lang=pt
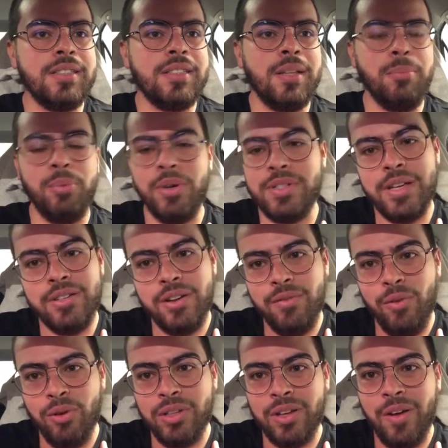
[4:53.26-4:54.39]
depois aí já
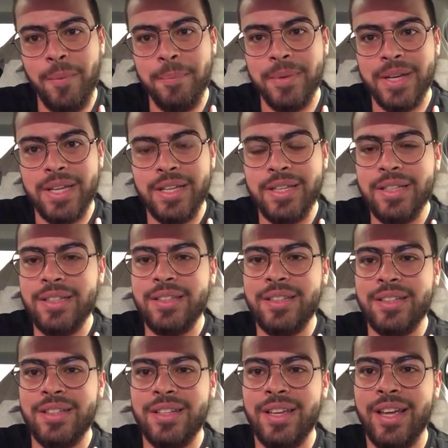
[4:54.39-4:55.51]
volta com a Pri,
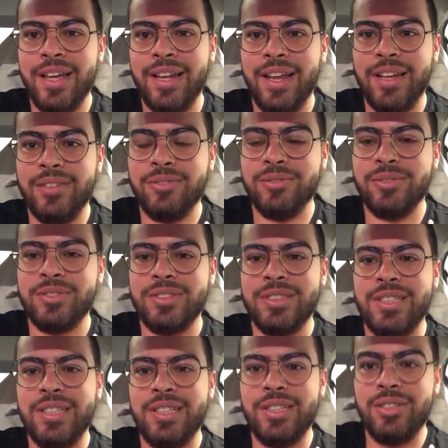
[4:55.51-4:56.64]
que é lá no
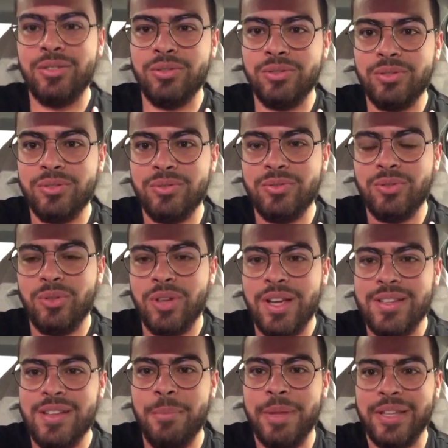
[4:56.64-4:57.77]
no, no
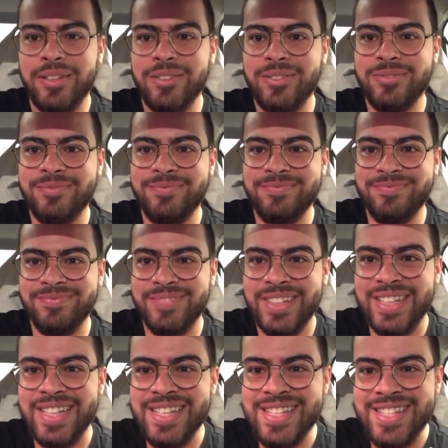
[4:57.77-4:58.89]
casamento.
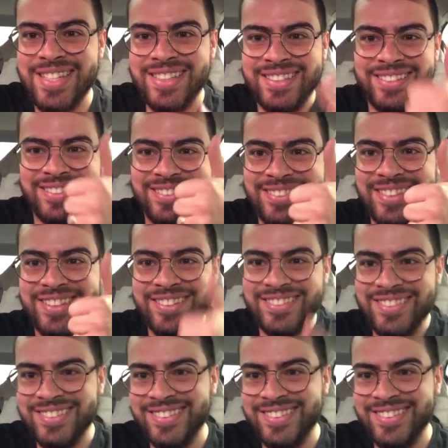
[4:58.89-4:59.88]
Beleza? Valeu.